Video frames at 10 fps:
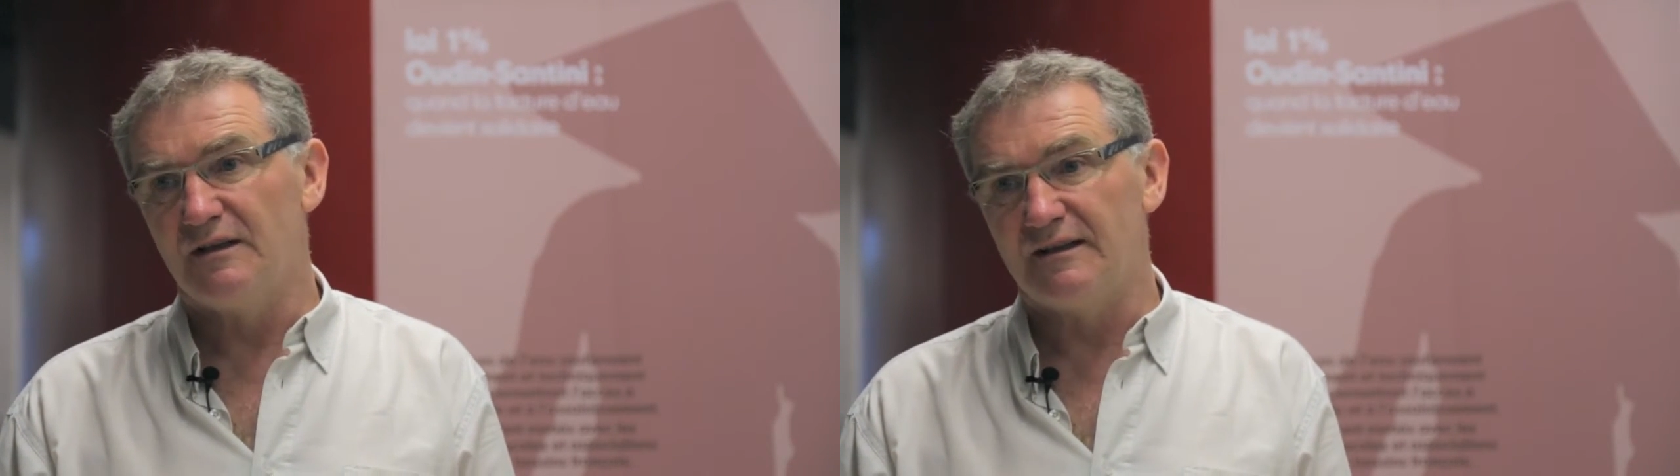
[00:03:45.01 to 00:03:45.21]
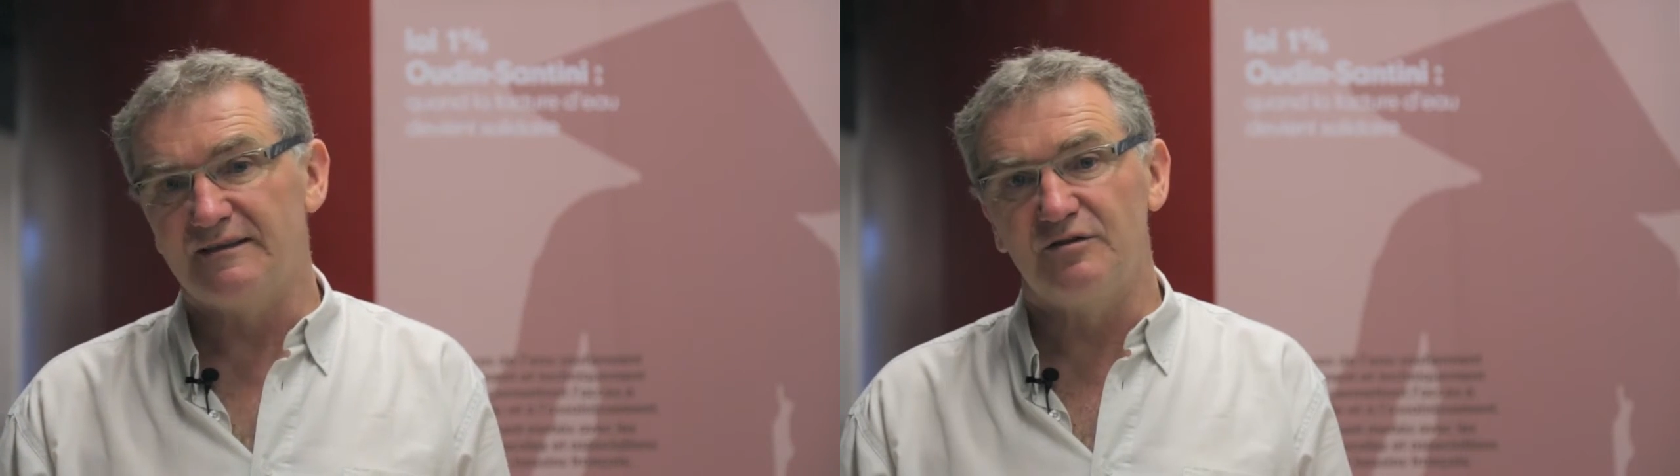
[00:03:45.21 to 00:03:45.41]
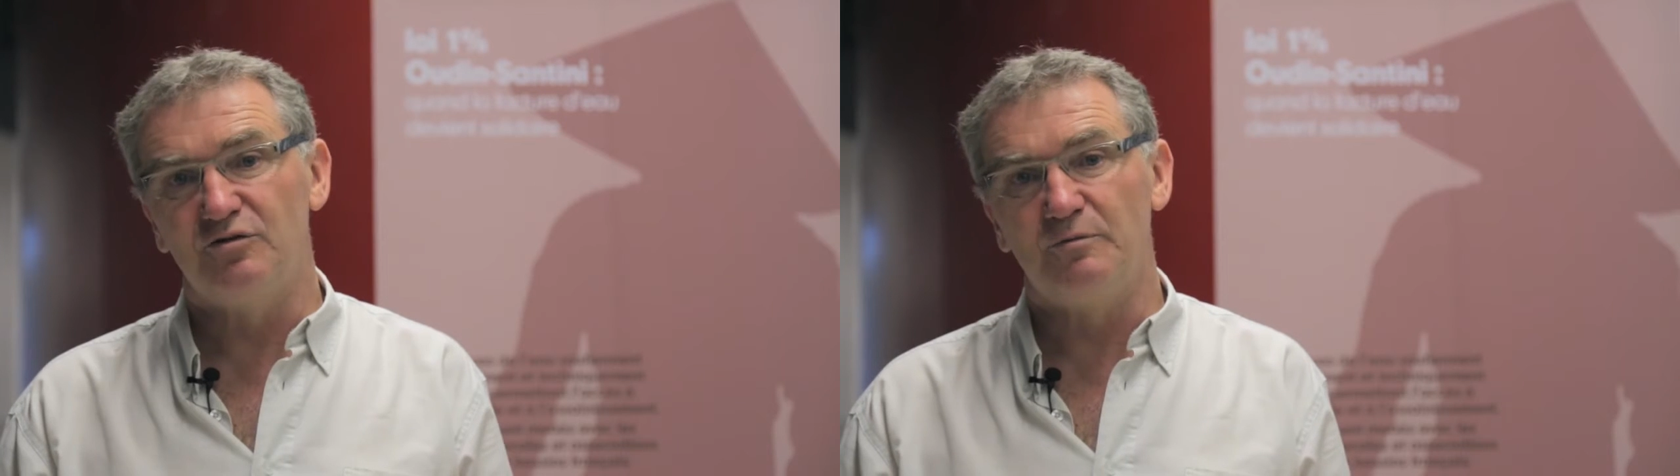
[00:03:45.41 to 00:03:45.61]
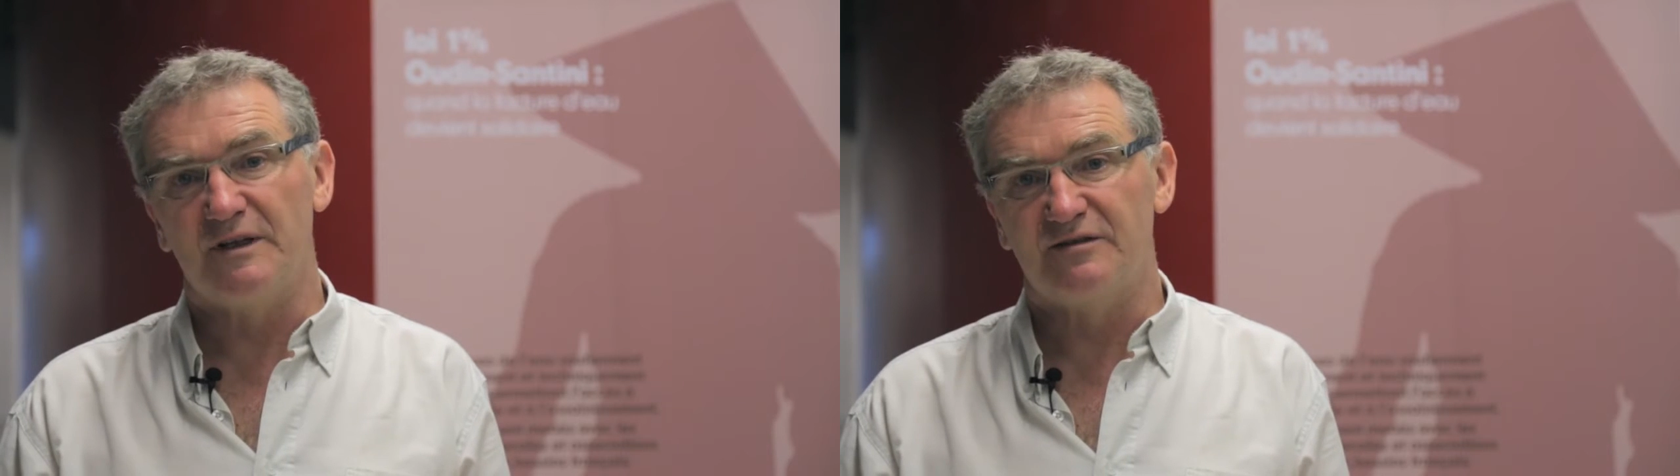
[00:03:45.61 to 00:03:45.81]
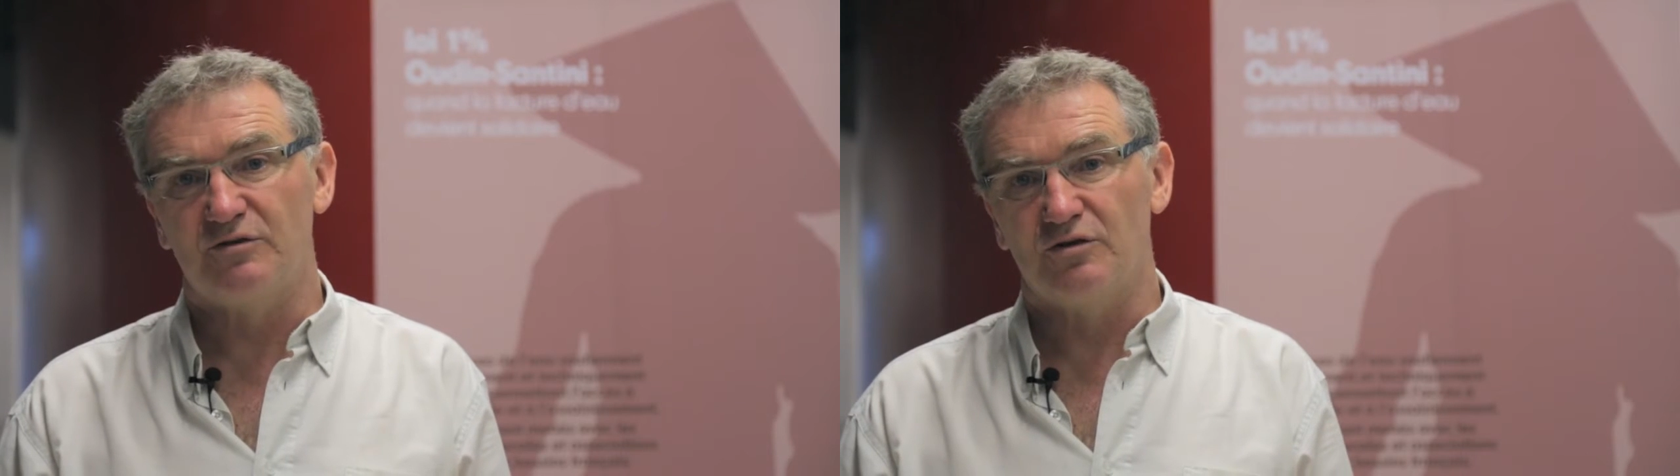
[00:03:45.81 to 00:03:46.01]
l'Institut
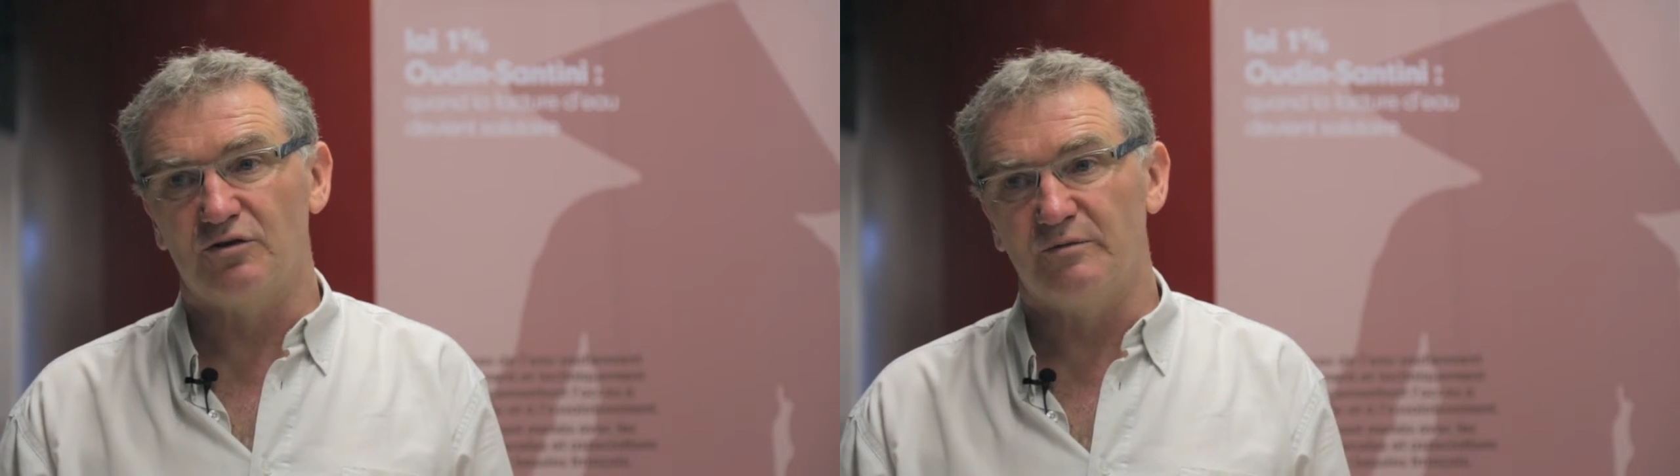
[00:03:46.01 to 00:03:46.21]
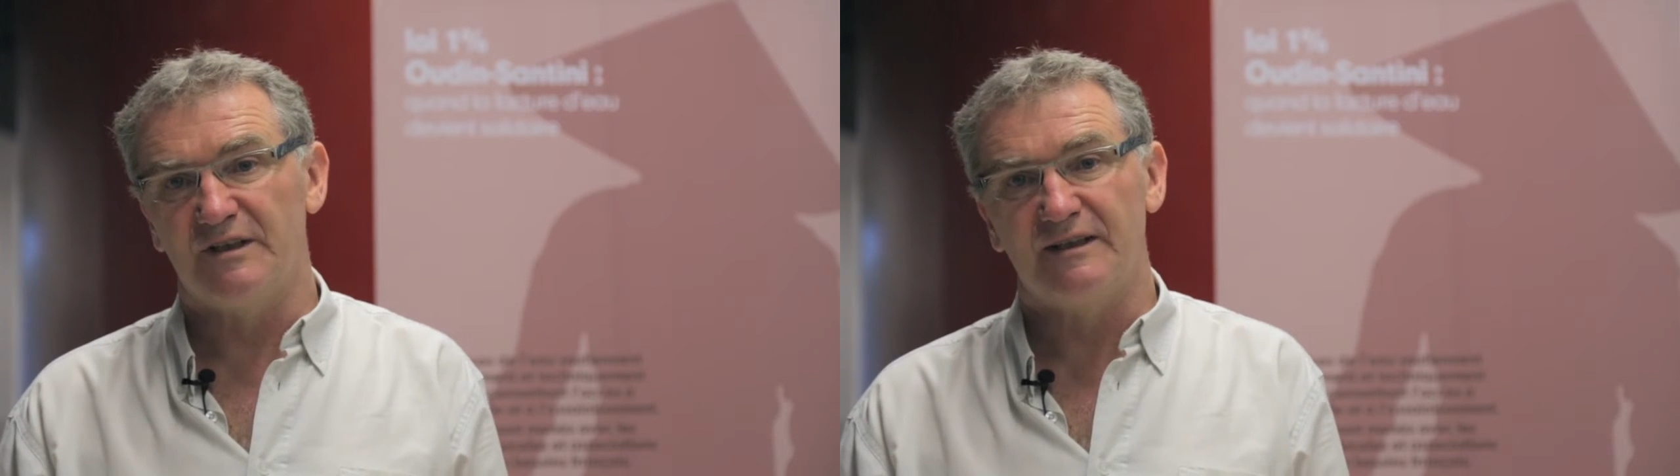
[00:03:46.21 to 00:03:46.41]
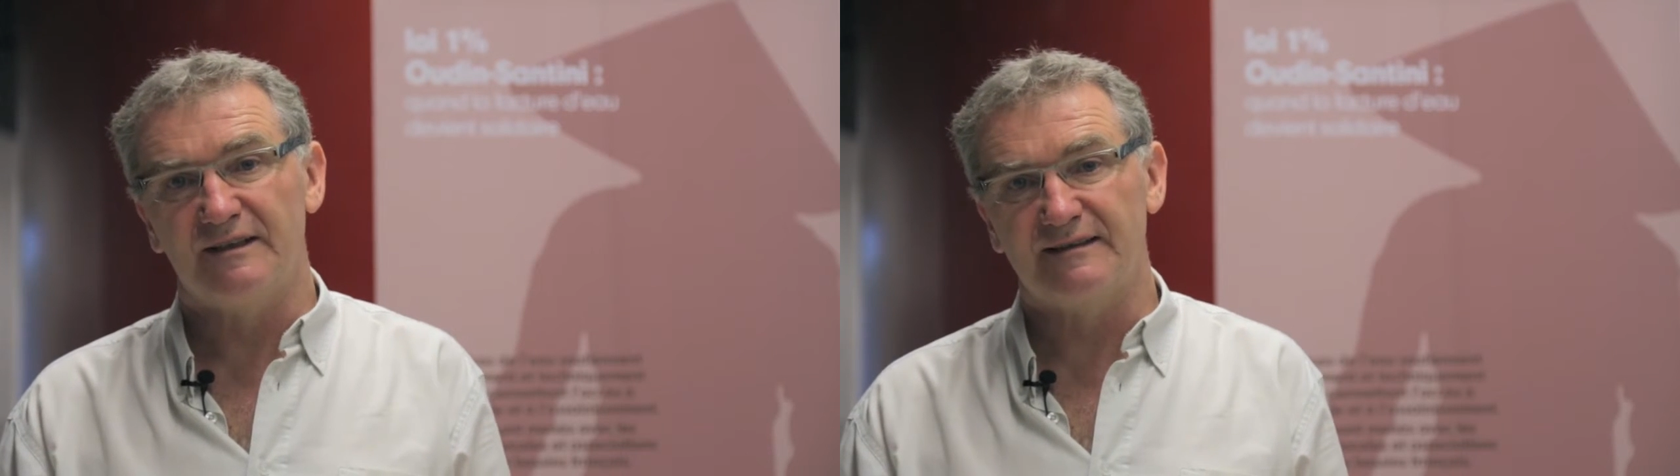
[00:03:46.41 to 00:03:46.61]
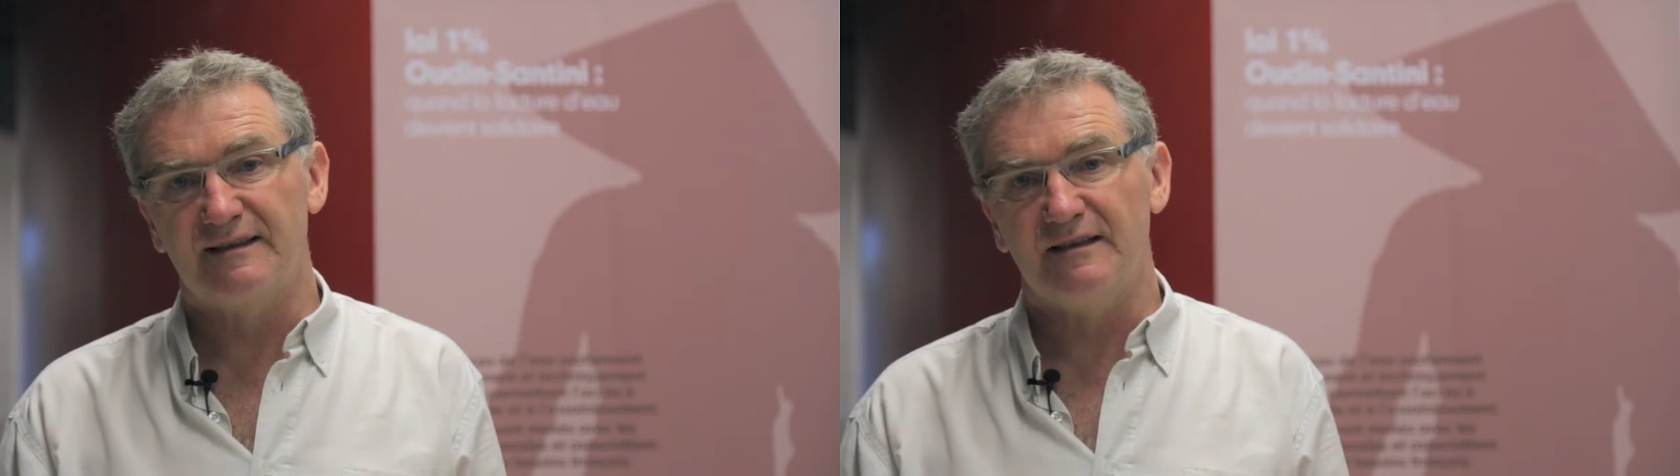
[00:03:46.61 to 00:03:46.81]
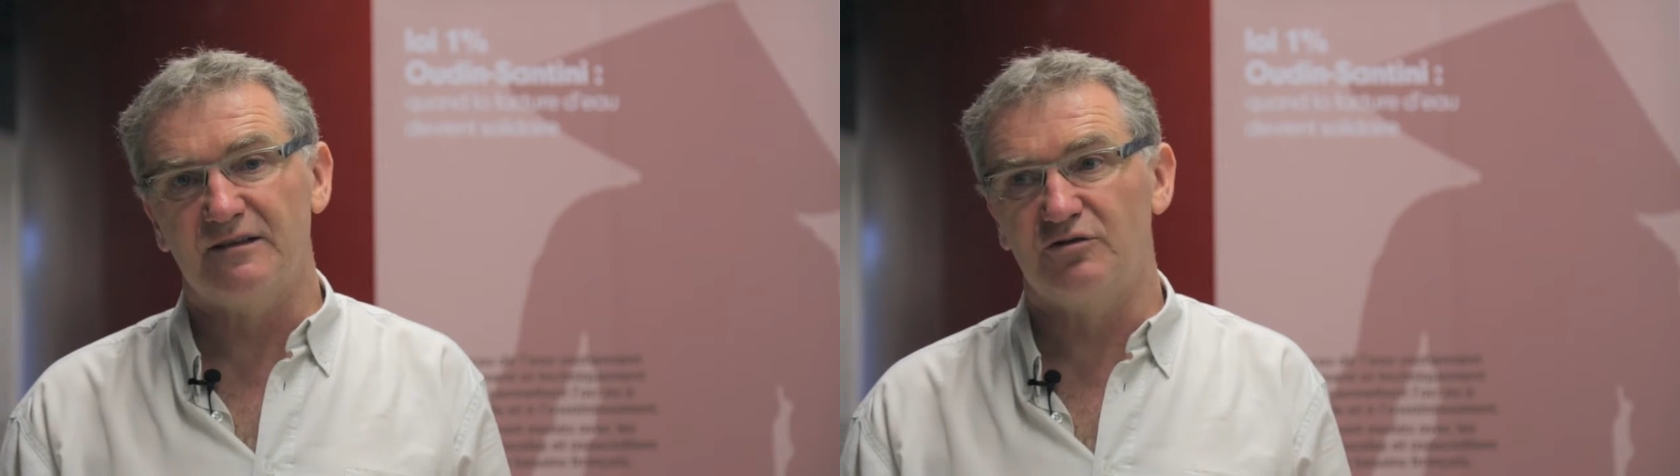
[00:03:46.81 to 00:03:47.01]
Pasteur de
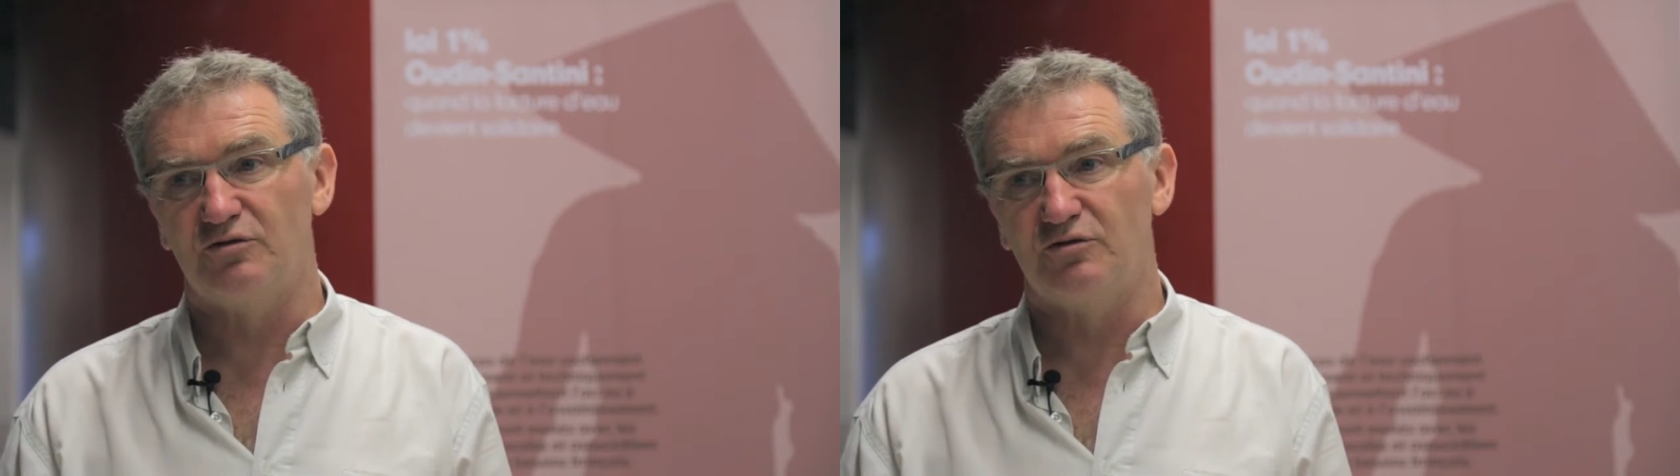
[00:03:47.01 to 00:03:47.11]
Madagascar